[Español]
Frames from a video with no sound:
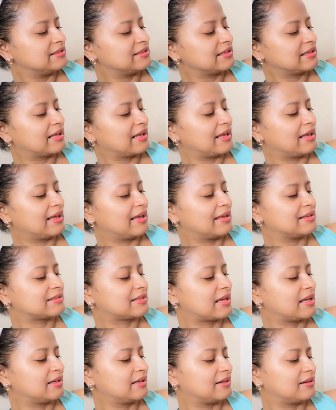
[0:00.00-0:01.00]
Dice que
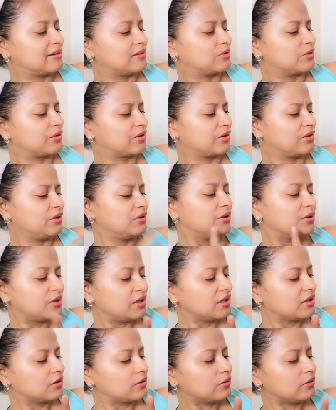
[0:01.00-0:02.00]
es generador
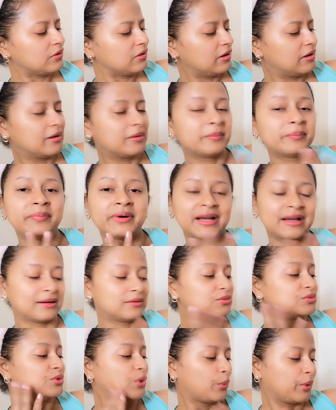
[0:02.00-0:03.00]
iónico
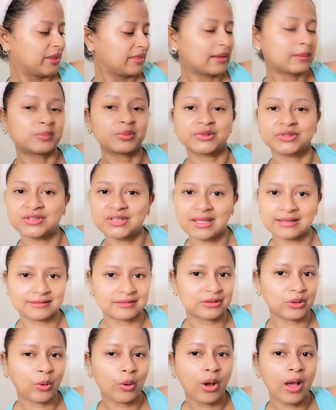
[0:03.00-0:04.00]
para un
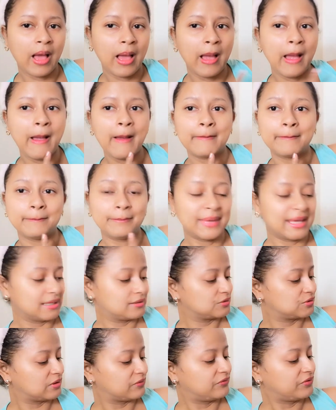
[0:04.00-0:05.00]
90%
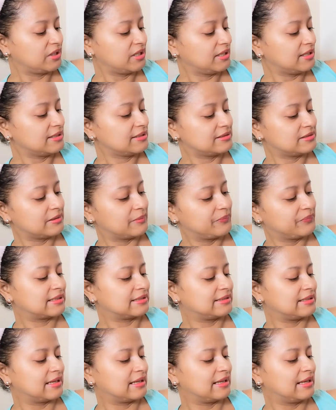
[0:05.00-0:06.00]
menos de frizz. Dice
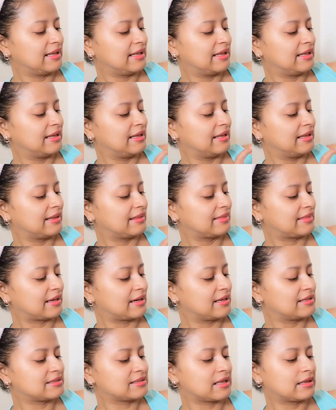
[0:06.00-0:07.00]
que tiene
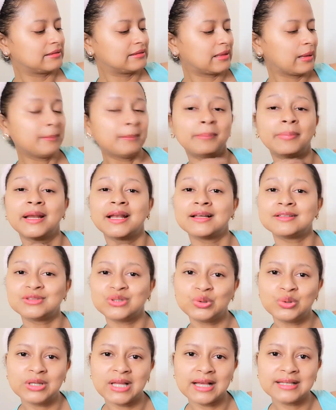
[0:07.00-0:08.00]
tres
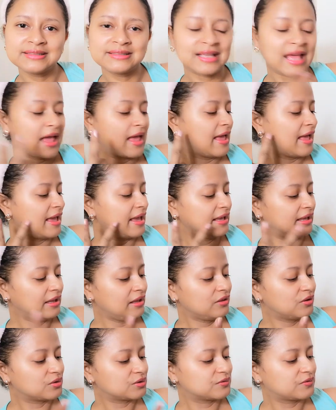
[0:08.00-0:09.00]
temperaturas
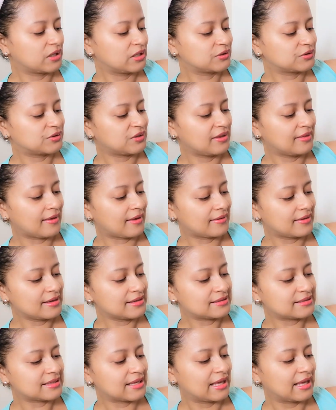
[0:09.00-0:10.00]
y dos
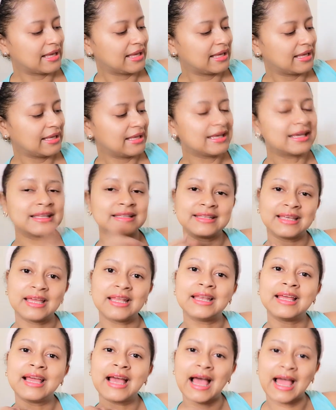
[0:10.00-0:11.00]
velocidades y que
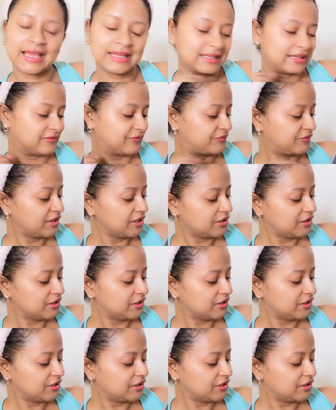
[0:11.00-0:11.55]
tiene aire